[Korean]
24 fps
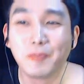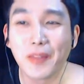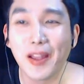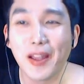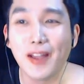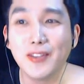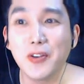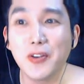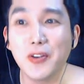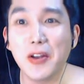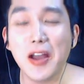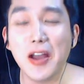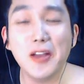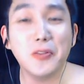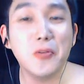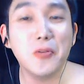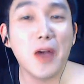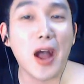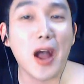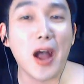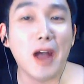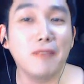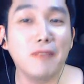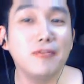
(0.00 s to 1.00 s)
저랑
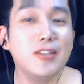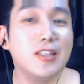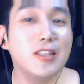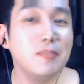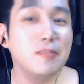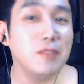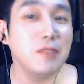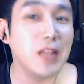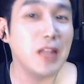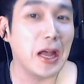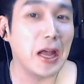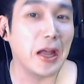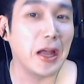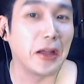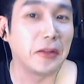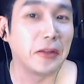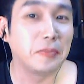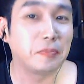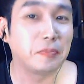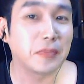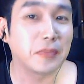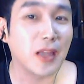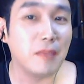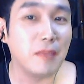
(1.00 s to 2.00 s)
또 아구찜이나
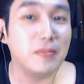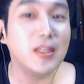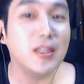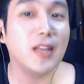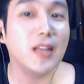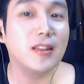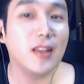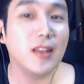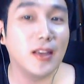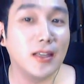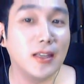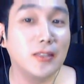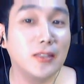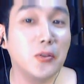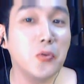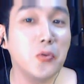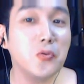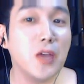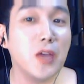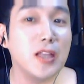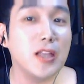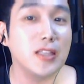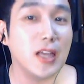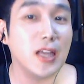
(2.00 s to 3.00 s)
감자탕에
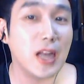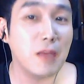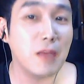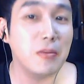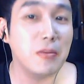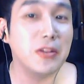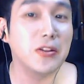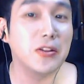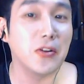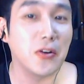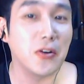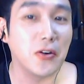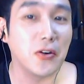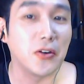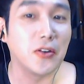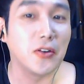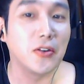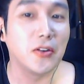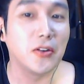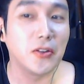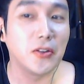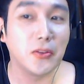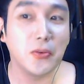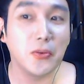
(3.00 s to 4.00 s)
소주 한잔 하면서
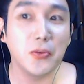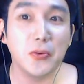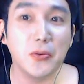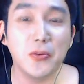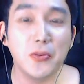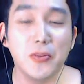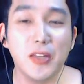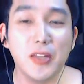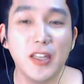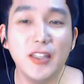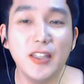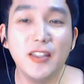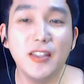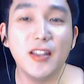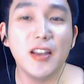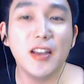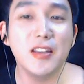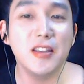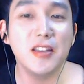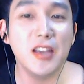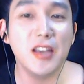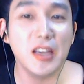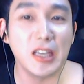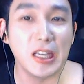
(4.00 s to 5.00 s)
또 요런
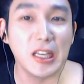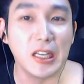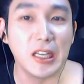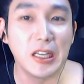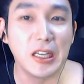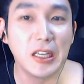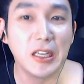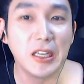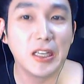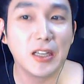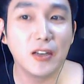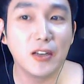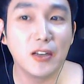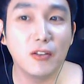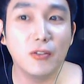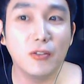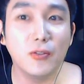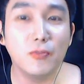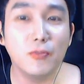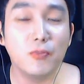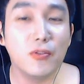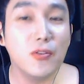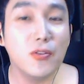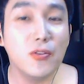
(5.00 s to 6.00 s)
인생 얘기
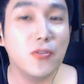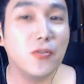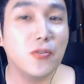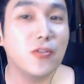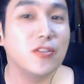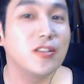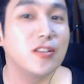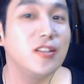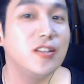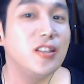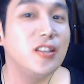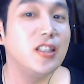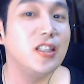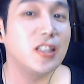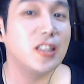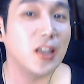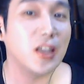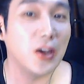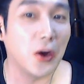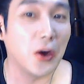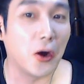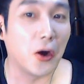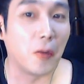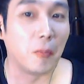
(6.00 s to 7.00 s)
그리고 블로그 그지
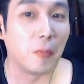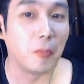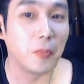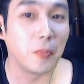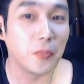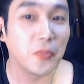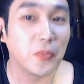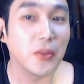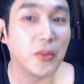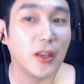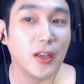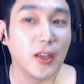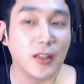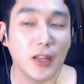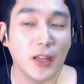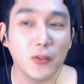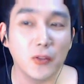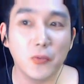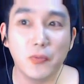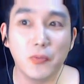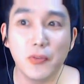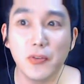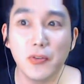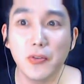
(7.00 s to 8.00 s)
체험. 예,
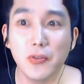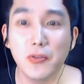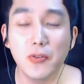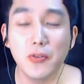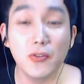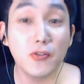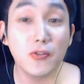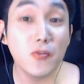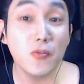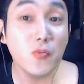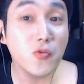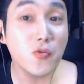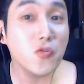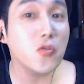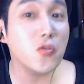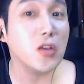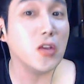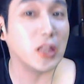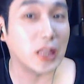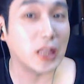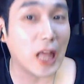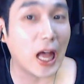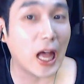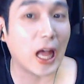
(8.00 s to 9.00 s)
나도 블로그를
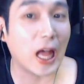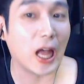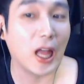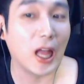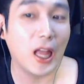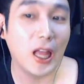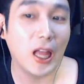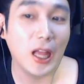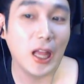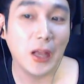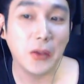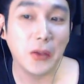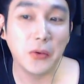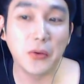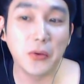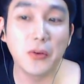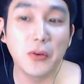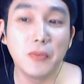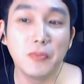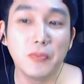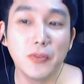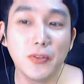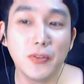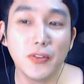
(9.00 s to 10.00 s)
꿈꾸고 있다.
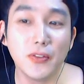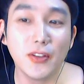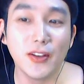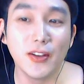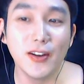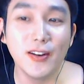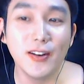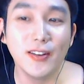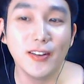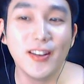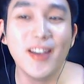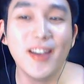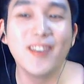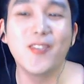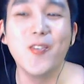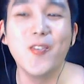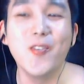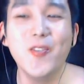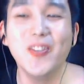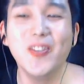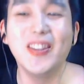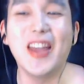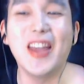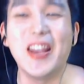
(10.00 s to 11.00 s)
요런 분들
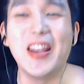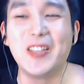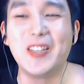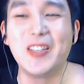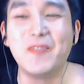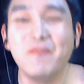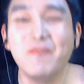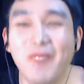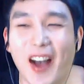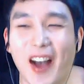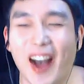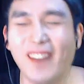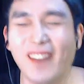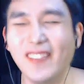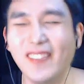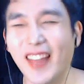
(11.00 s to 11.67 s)
꼰대집합.